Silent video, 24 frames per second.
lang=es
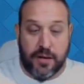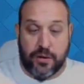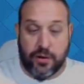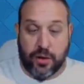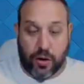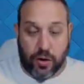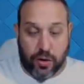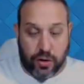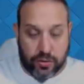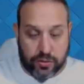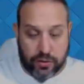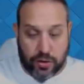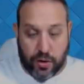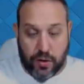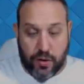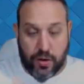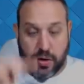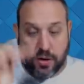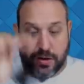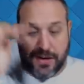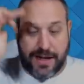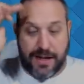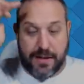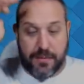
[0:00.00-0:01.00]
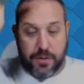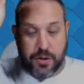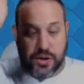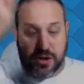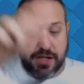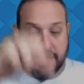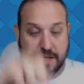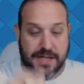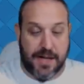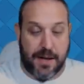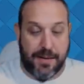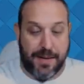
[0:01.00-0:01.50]
todo, todo lo tenemos
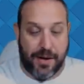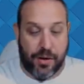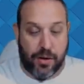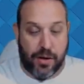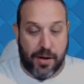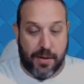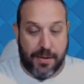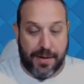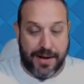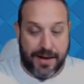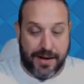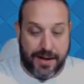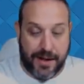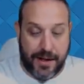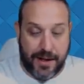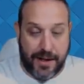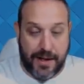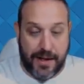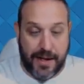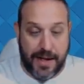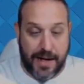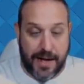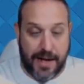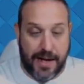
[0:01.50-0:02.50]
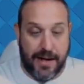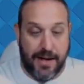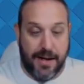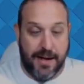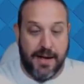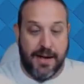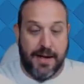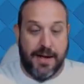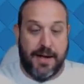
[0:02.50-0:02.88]
desde abajo, la valquiria,